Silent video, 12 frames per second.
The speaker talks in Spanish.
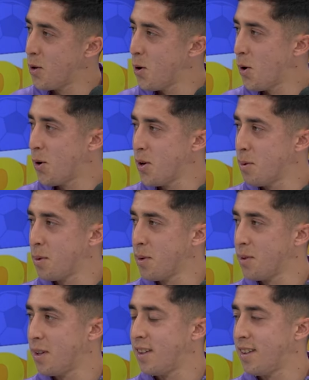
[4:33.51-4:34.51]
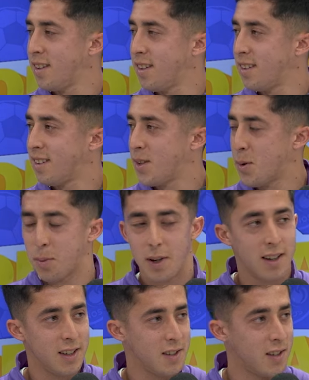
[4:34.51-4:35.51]
yo, yo, profe, a ver, como
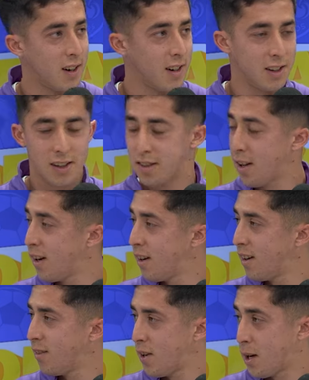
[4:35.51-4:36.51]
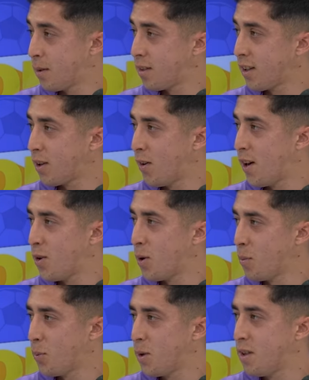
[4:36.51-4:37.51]
para quizás quizá van a pensar que le iba a
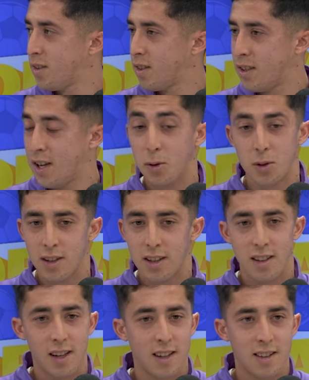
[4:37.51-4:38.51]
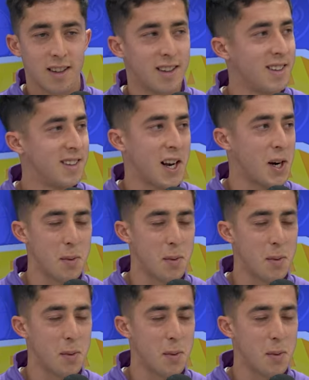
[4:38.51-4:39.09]
ayudar, pues dice, ya ustedes ya están, tan